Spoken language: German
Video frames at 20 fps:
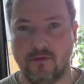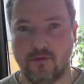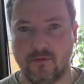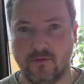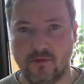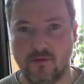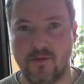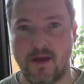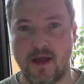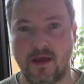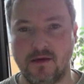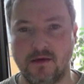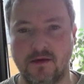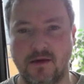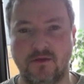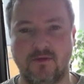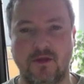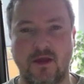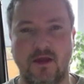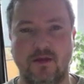so machen,
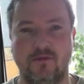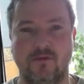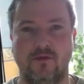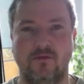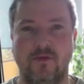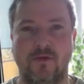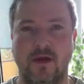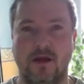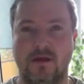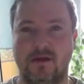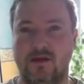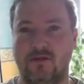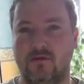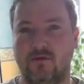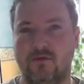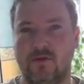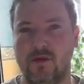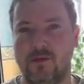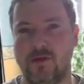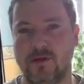das heißt über die
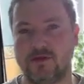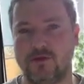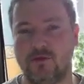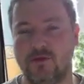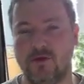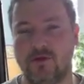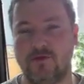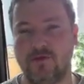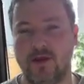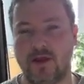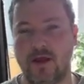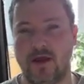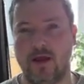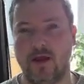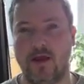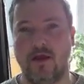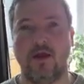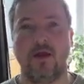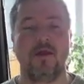Systemeinstellung etc.